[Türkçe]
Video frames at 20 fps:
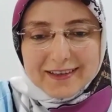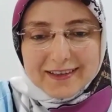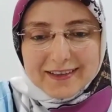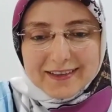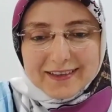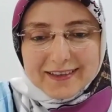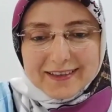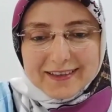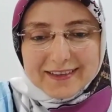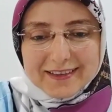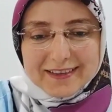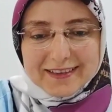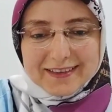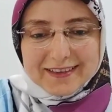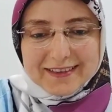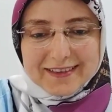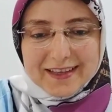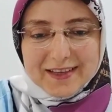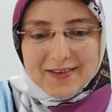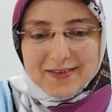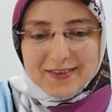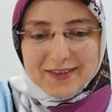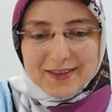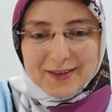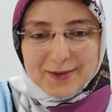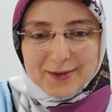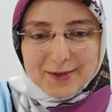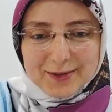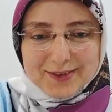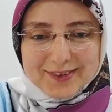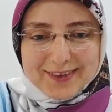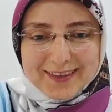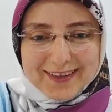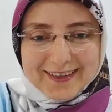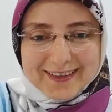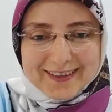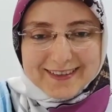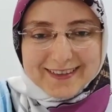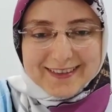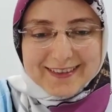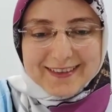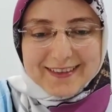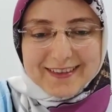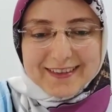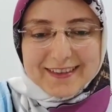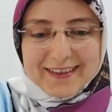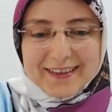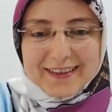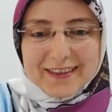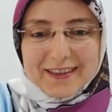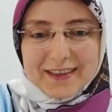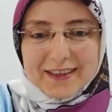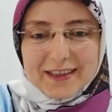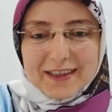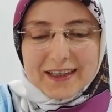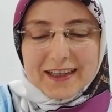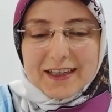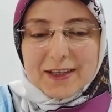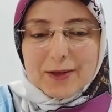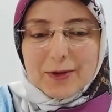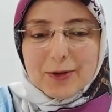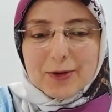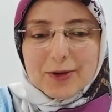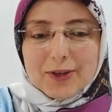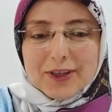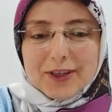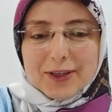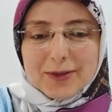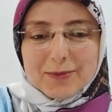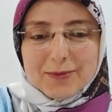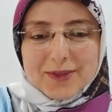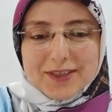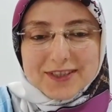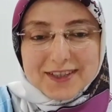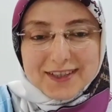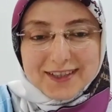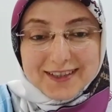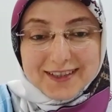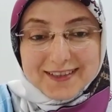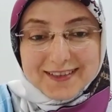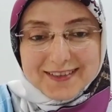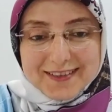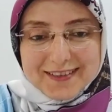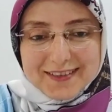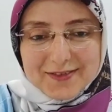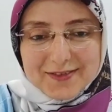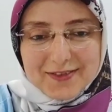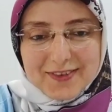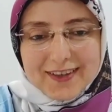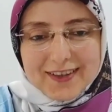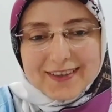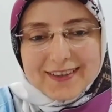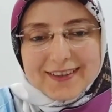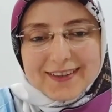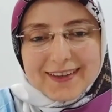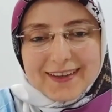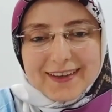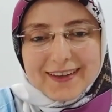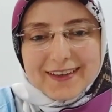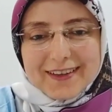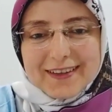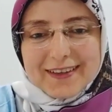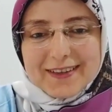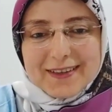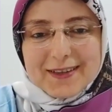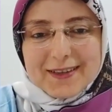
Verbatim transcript: Sevgili dostlar, hani öğrenilmiş çaresizlik vardı ya.